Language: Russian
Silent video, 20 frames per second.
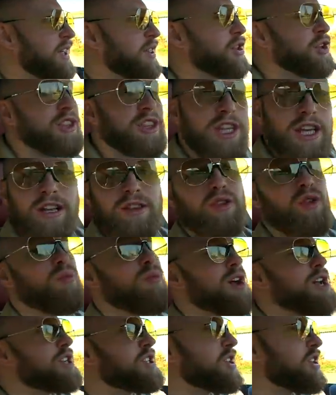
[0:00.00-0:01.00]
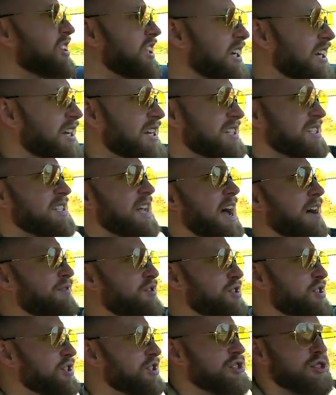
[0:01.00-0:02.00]
но ты думаешь, что ты
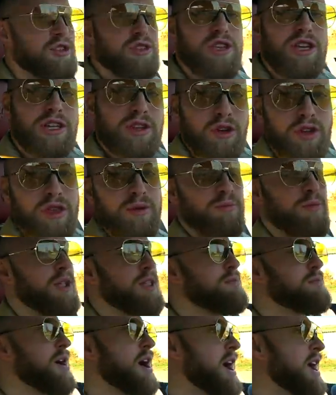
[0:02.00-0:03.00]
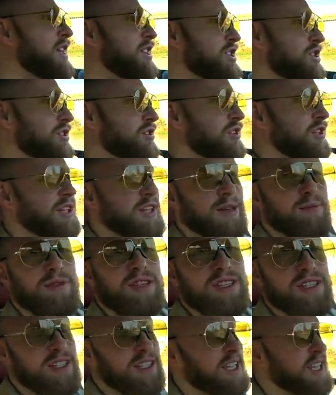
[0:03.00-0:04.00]
красавчик, что никто не понимает, что ты там
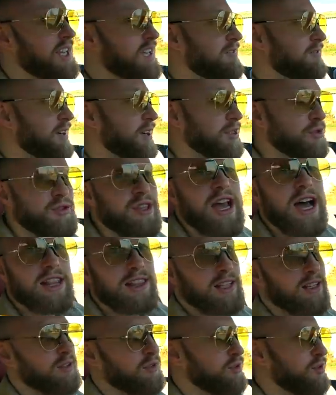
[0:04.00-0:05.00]
не с Киева. Но я так